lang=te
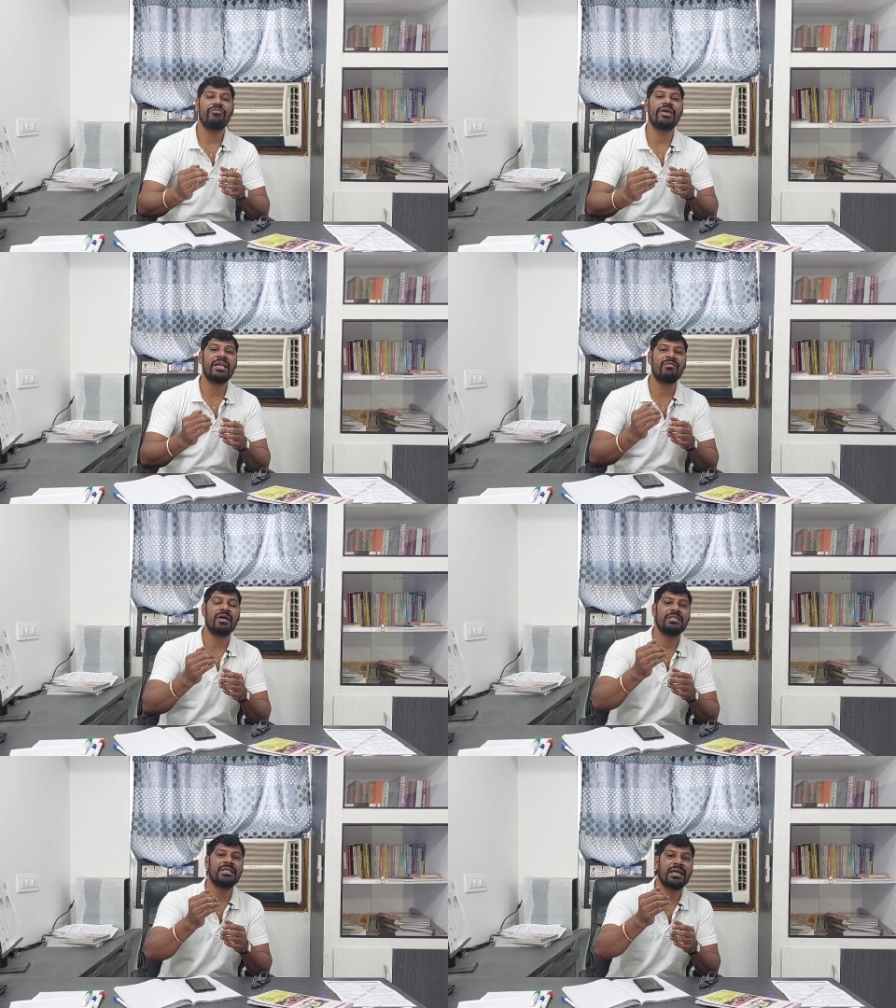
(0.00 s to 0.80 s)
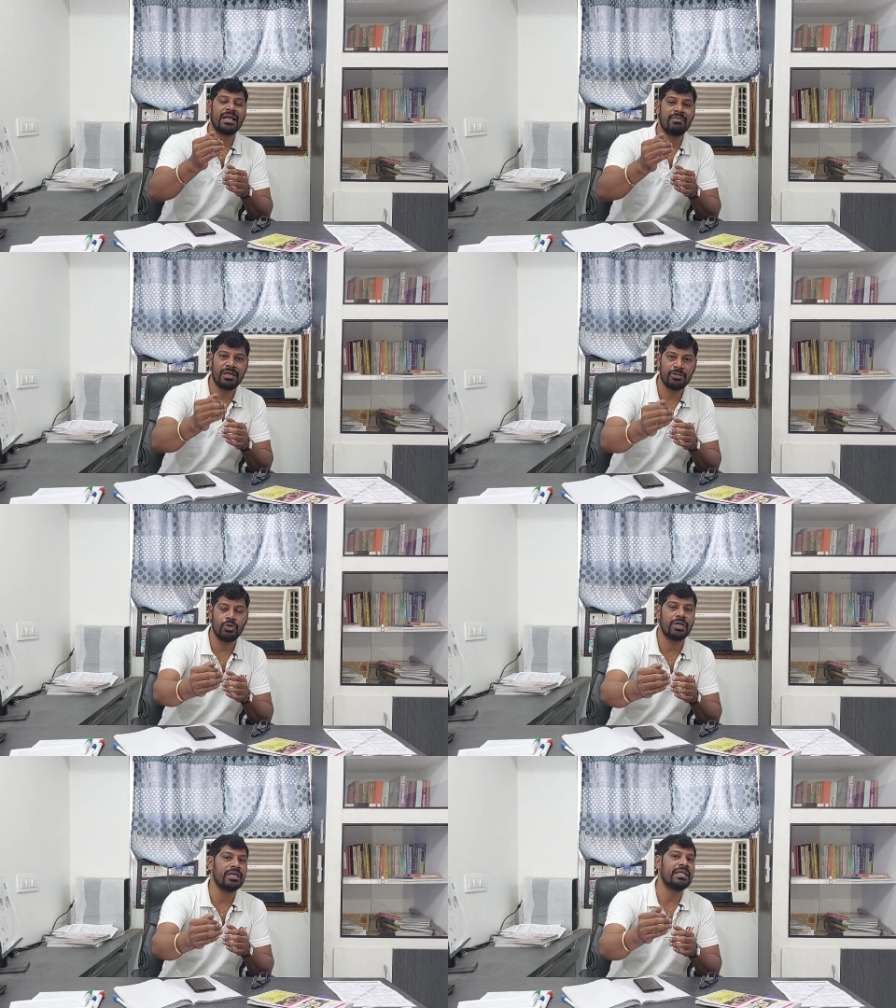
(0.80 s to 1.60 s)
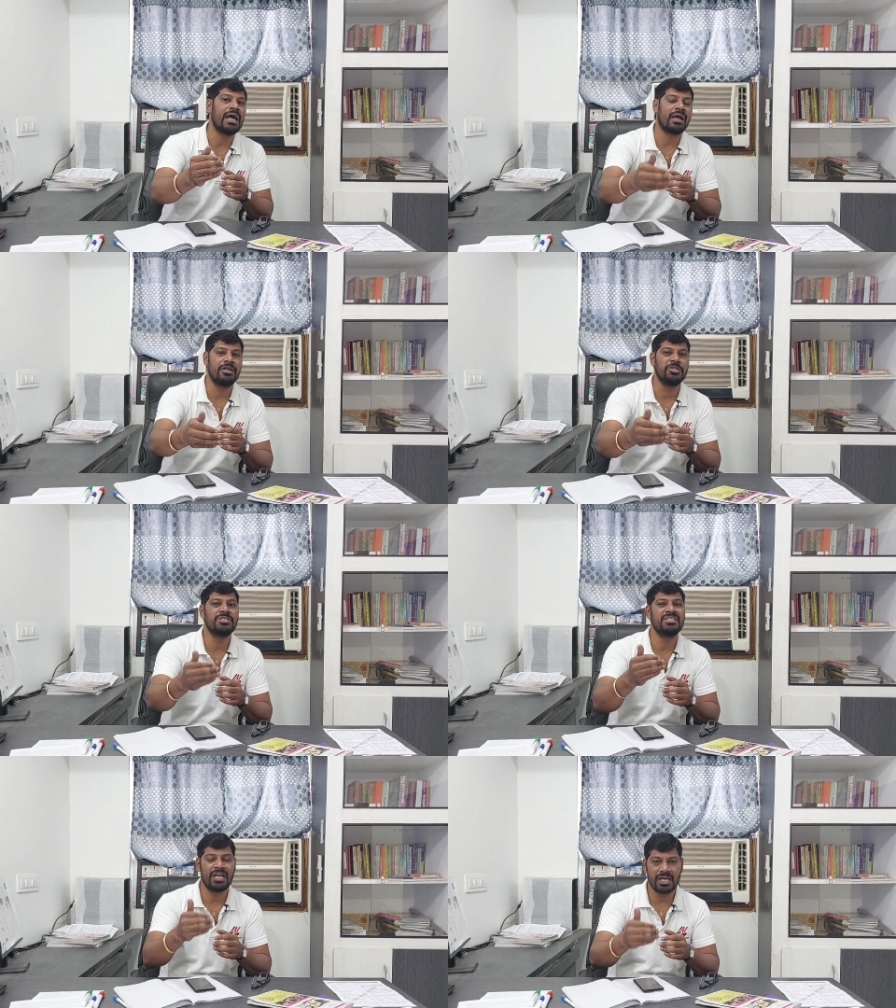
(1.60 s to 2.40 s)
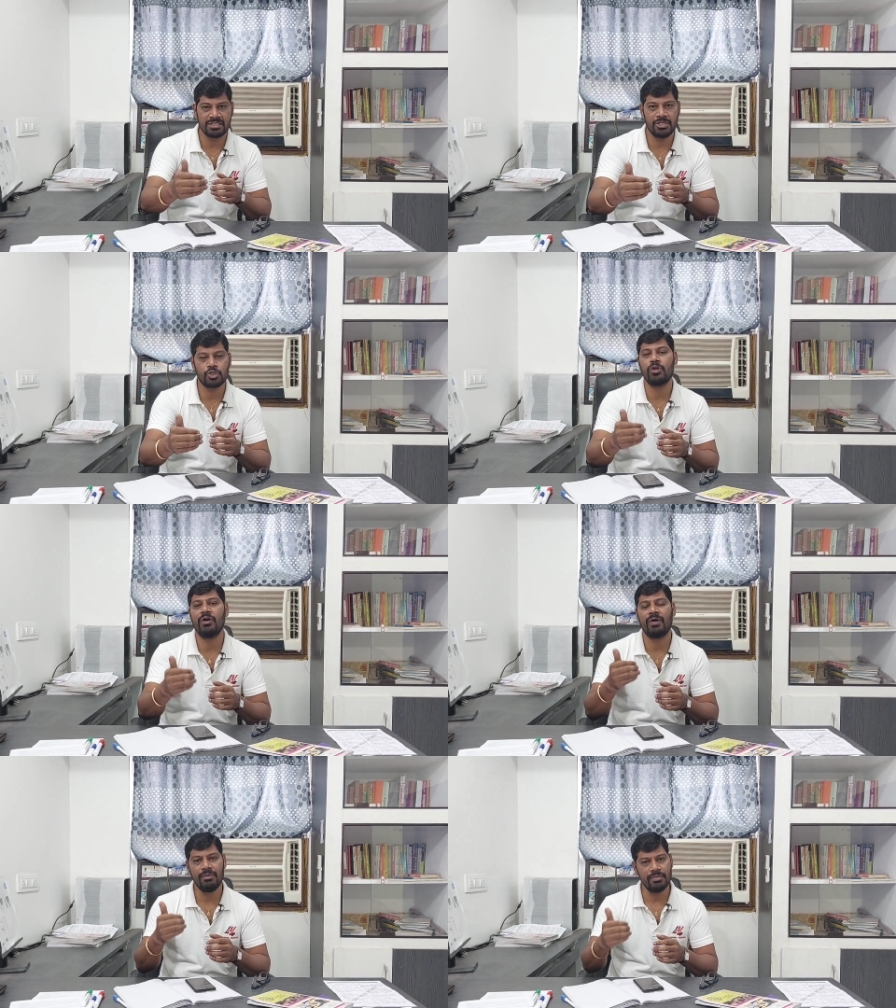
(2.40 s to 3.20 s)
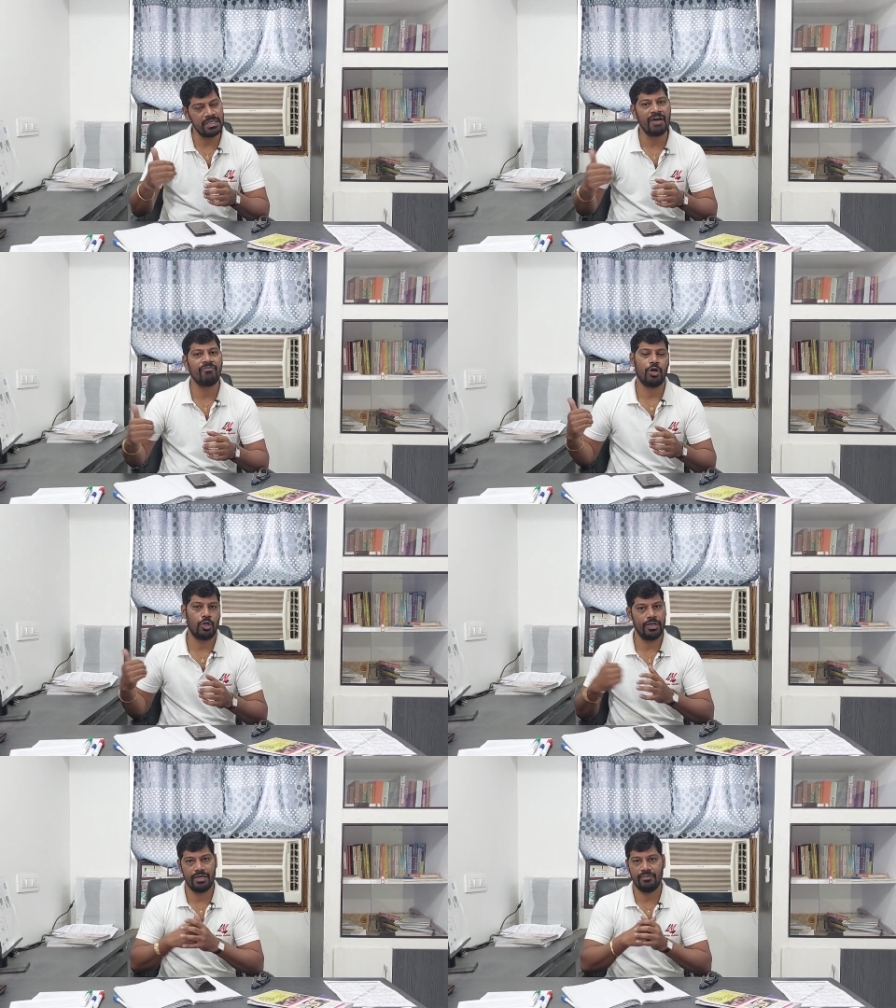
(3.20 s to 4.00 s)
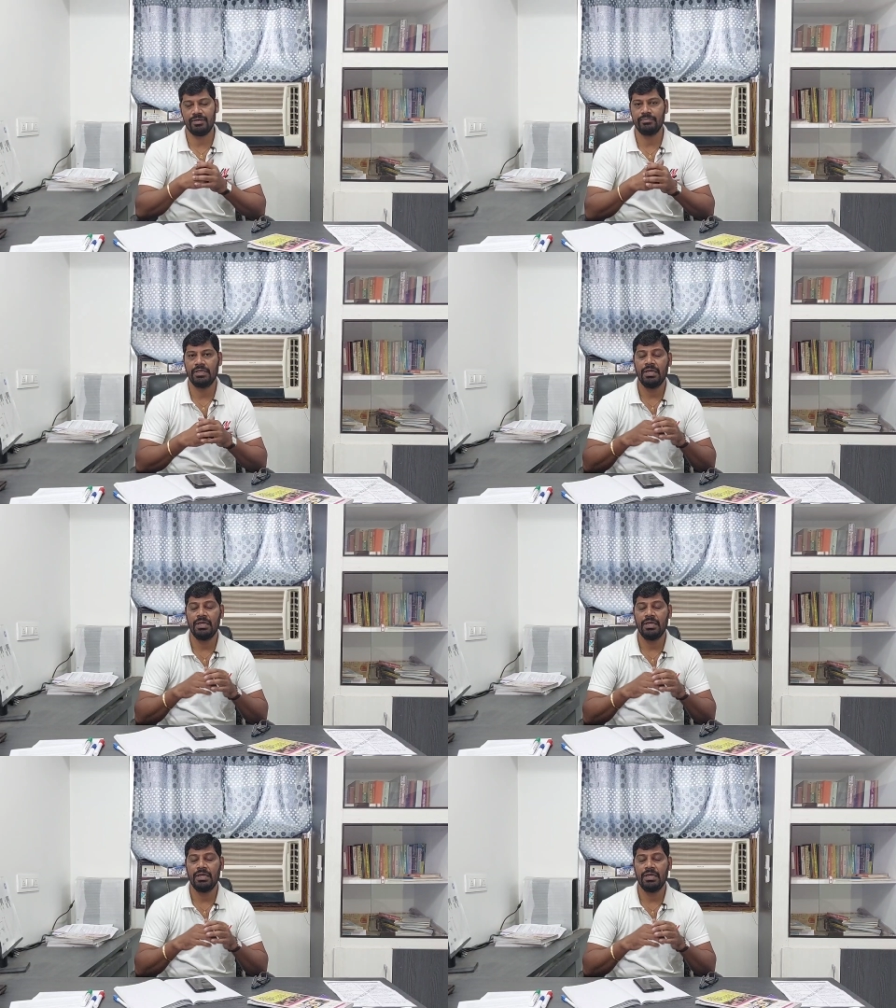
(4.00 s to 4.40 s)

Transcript: వేరే వాళ్ళ దగ్గర ఏమైనా దొరికితే అక్కడి నుంచి జిరాక్స్ తెచ్చుకునేవాళ్ళం ఇలా ఫాలో అయ్యేవాళ్ళు